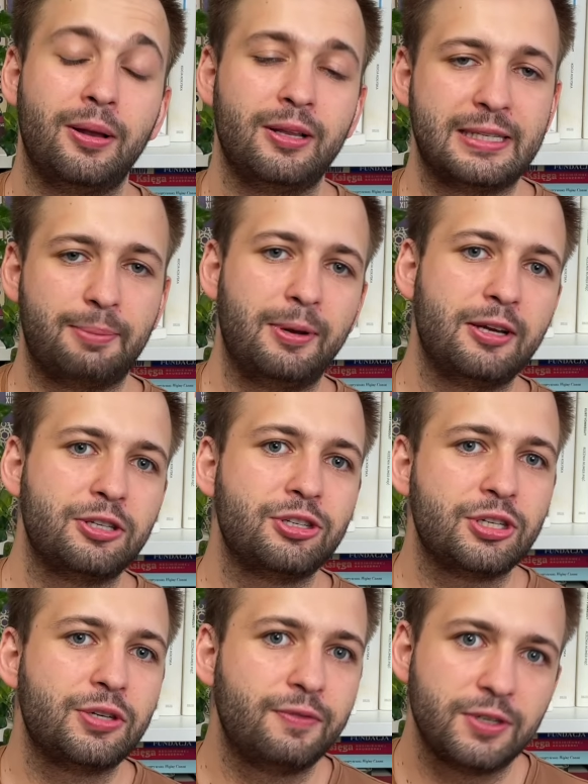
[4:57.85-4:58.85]
zaplecze
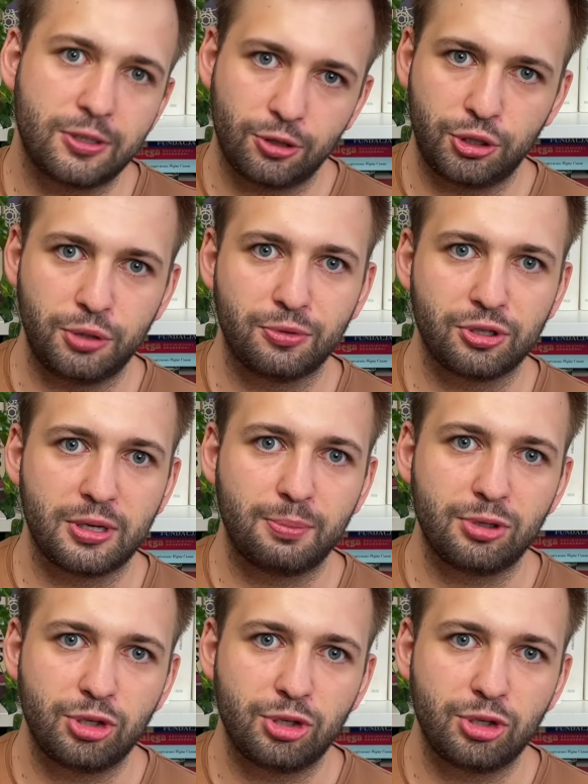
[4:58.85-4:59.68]
rzeczywistości, można by